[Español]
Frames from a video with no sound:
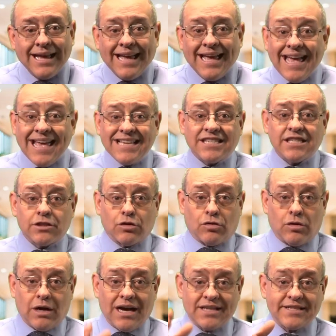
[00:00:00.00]
Esto
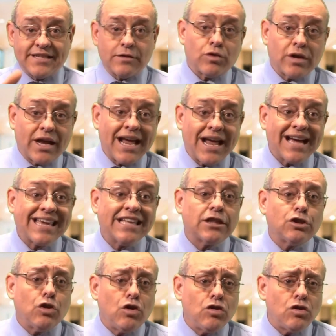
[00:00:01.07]
asegurará que
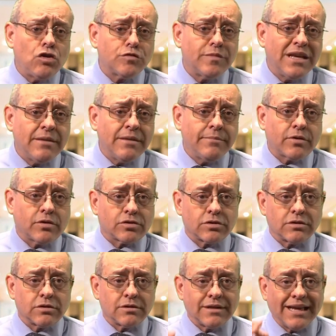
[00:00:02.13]
todos los miembros
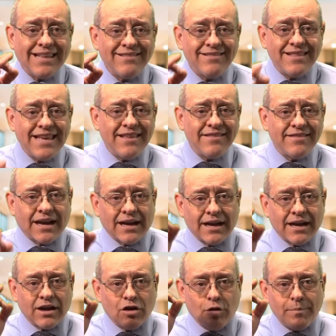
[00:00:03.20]
entiendan
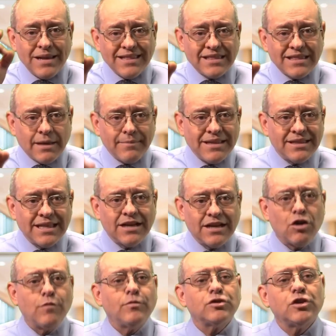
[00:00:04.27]
completamente
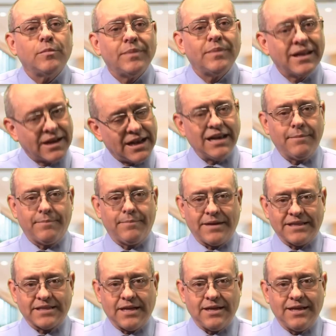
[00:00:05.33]
cómo se operará la
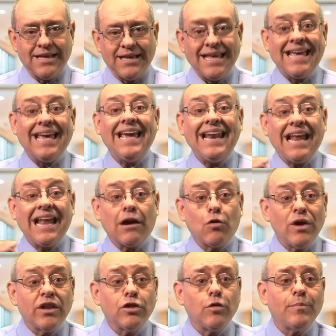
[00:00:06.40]
empresa. El
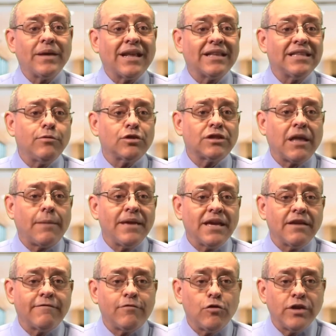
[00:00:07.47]
acuerdo operativo también
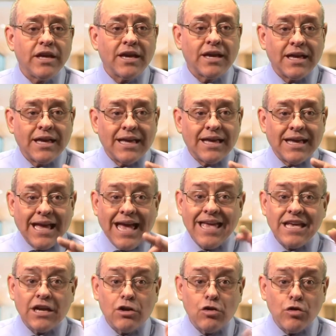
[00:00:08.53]
influye e
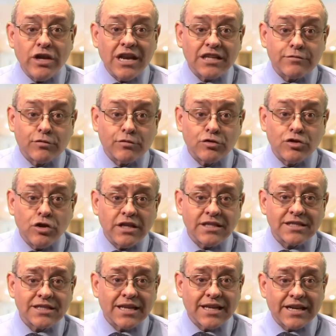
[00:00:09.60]
incluye las
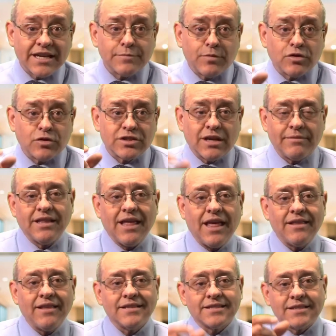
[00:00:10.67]
funciones,
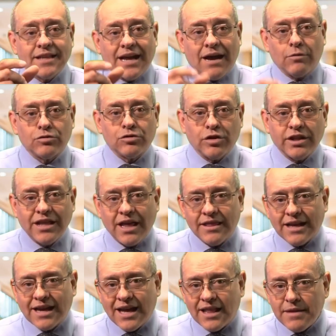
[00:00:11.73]
responsabilidades, autoridad de
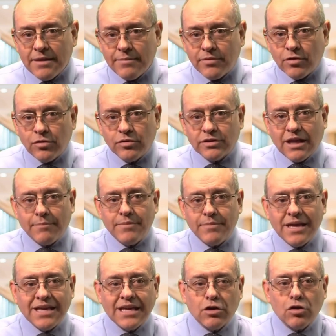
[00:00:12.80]
cada miembro,
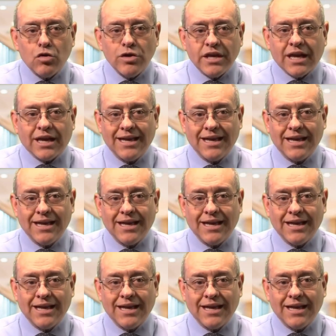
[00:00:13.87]
también incluye